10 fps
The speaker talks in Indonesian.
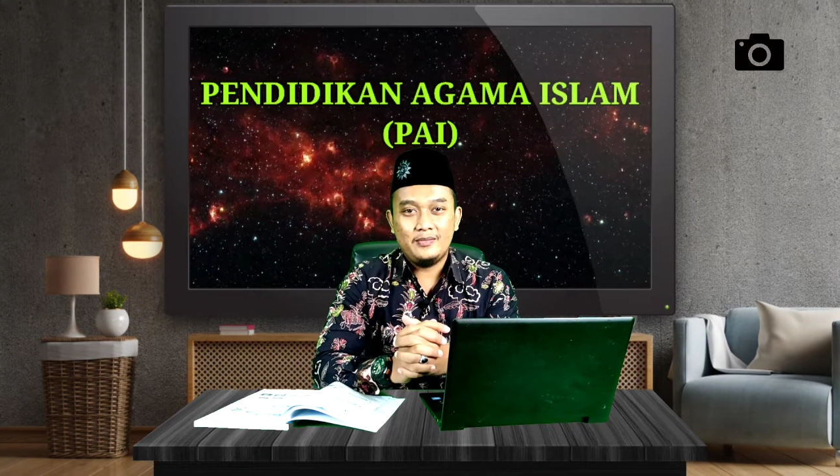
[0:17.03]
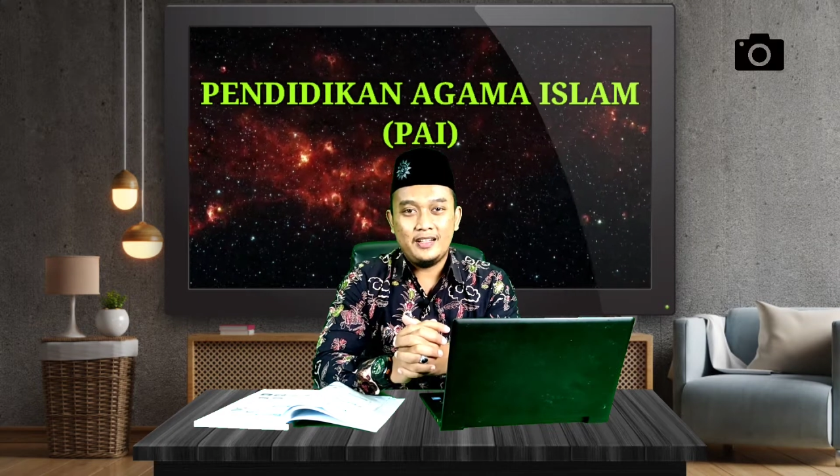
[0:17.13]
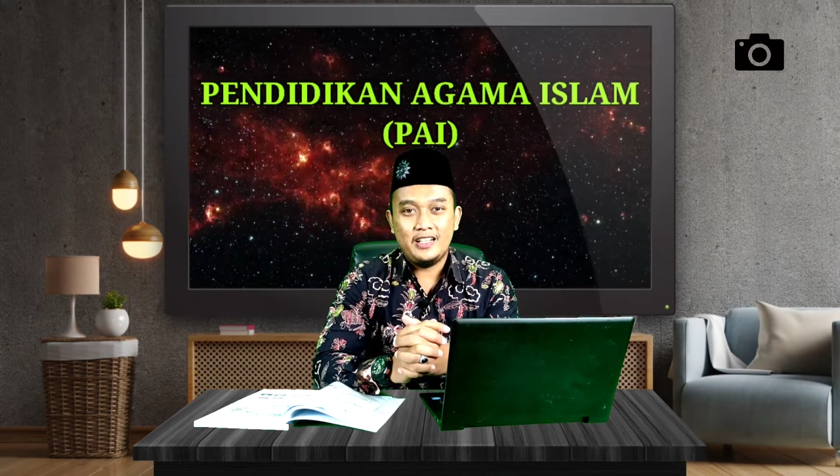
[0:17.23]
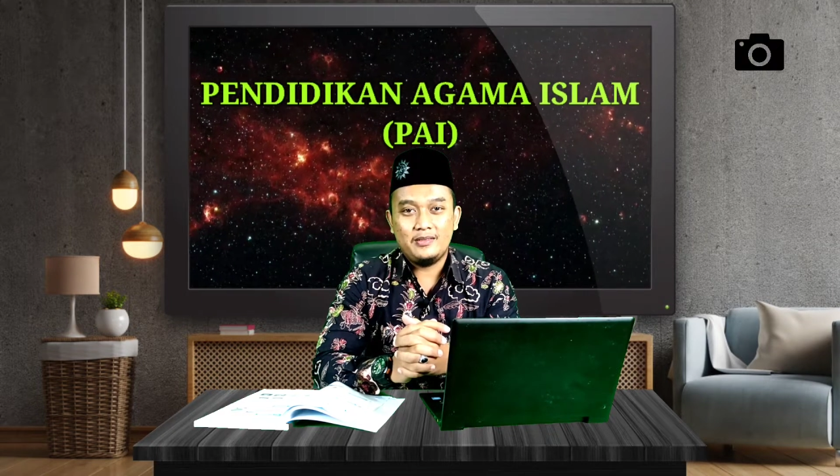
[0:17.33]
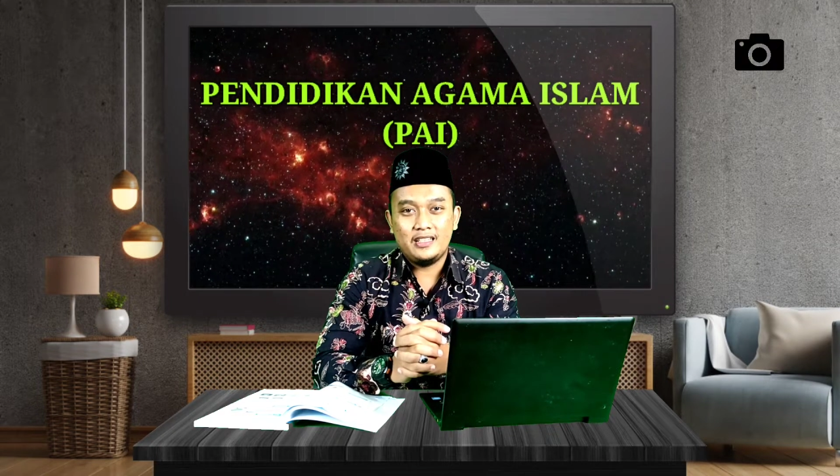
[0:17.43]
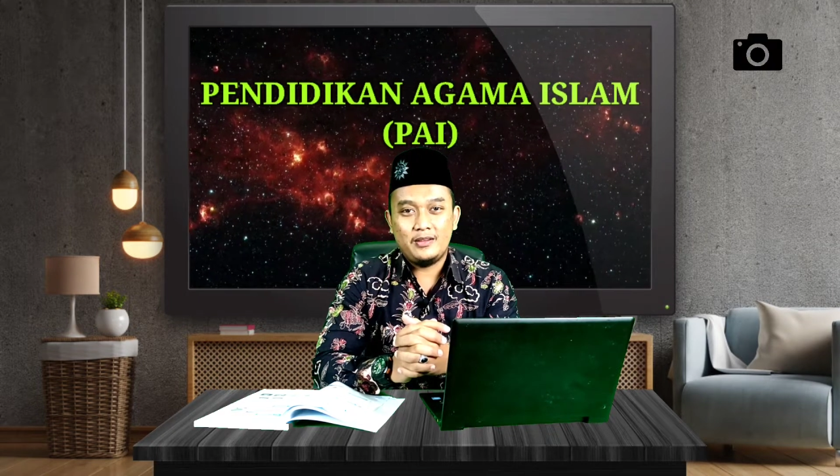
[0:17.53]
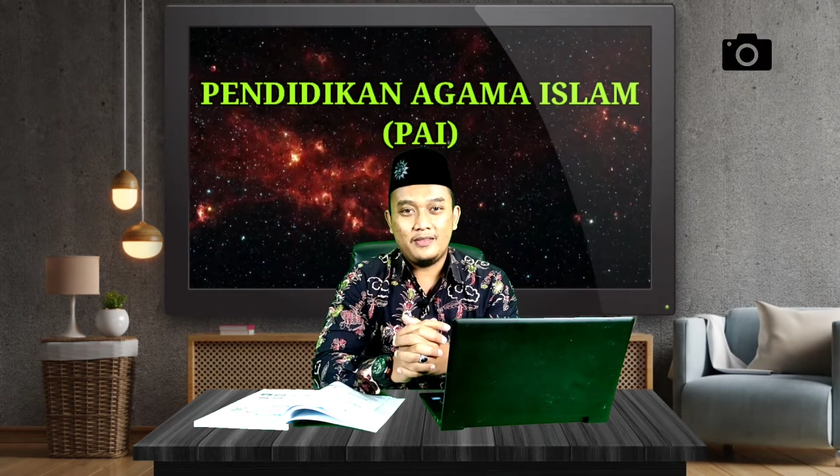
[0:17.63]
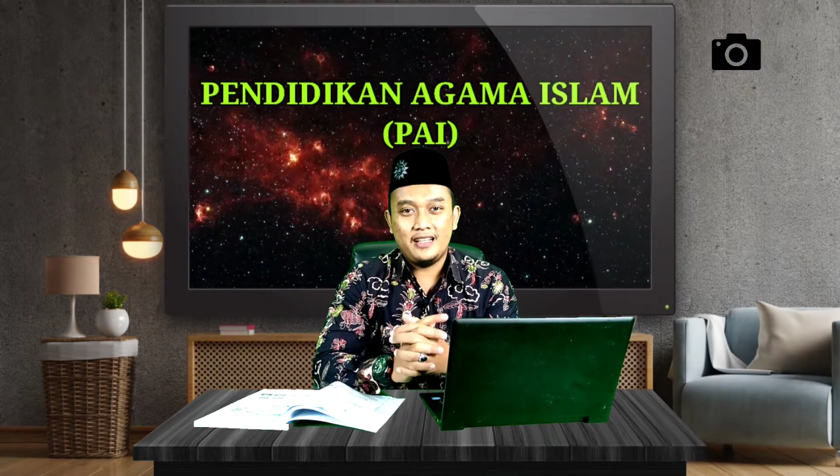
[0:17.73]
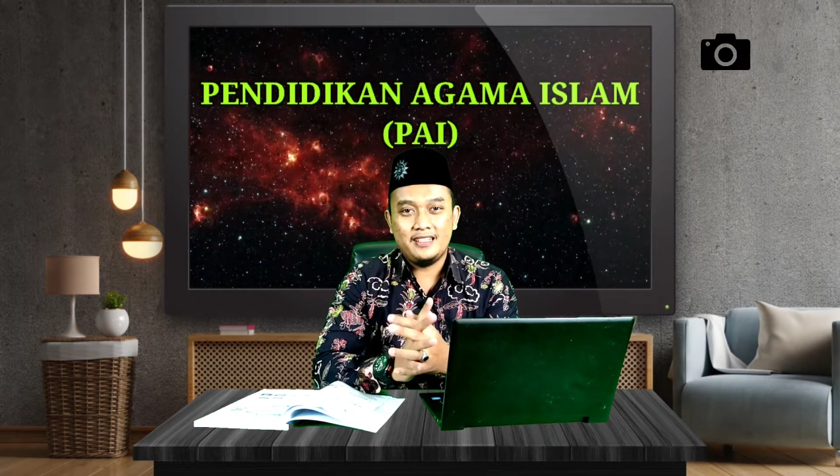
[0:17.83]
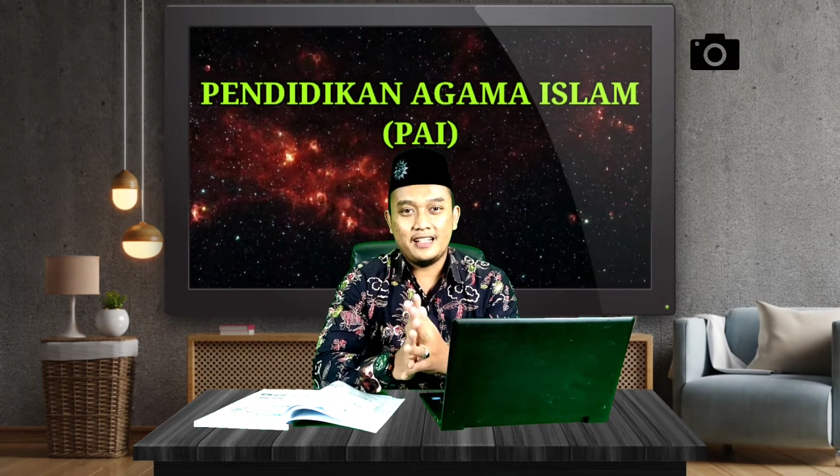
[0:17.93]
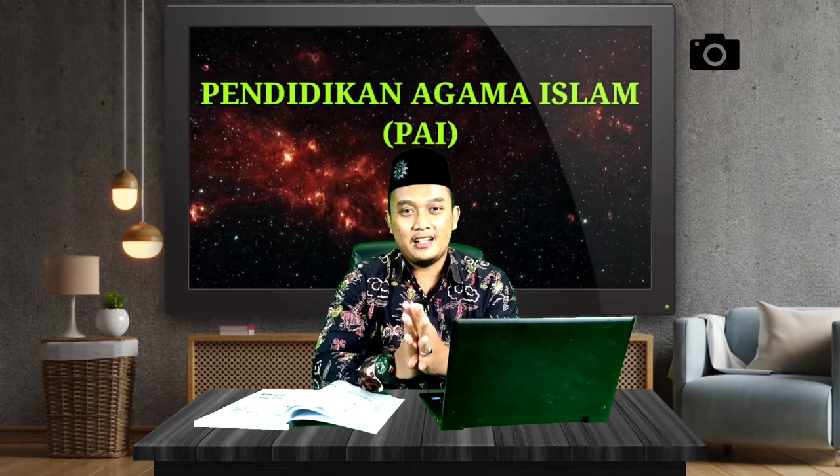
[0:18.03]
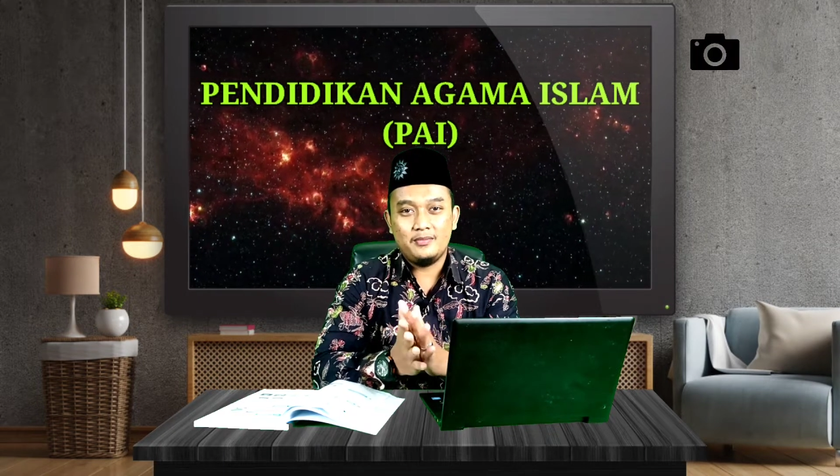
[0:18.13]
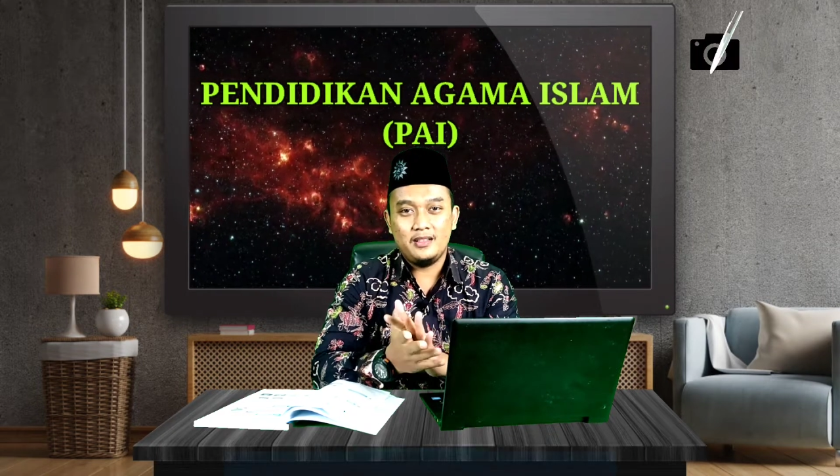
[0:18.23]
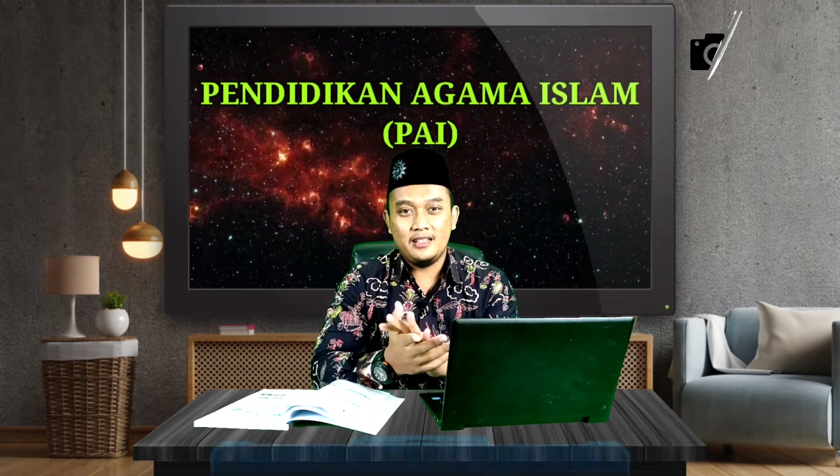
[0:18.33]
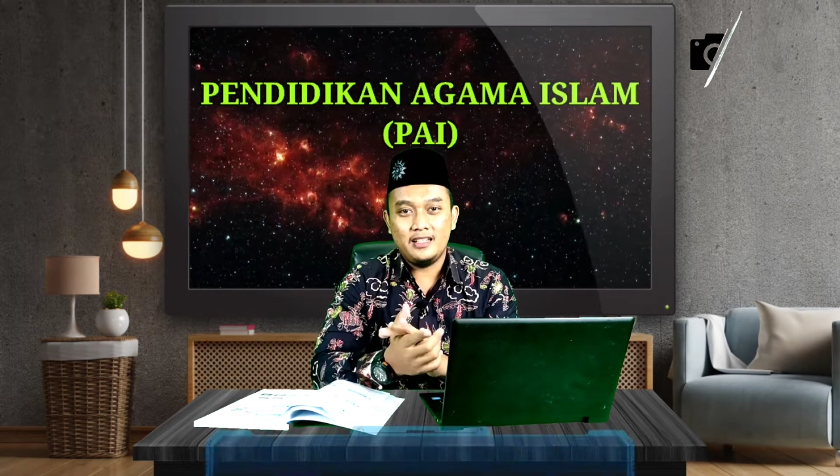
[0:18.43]
Pada mata pelajaran
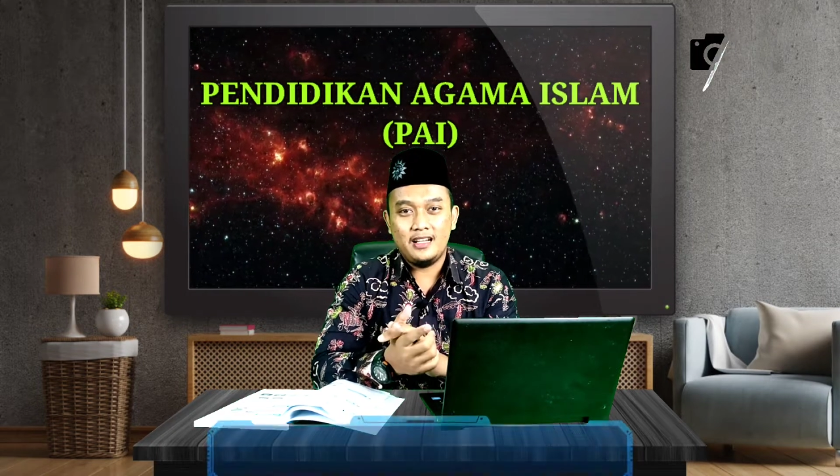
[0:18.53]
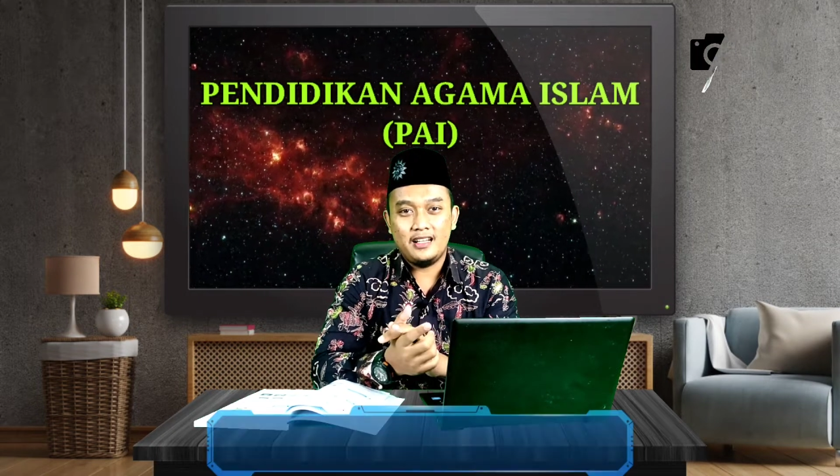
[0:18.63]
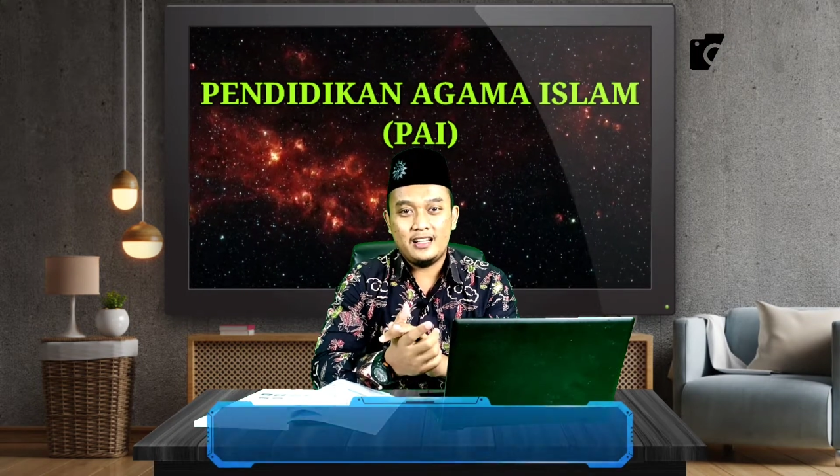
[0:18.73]
pendidikan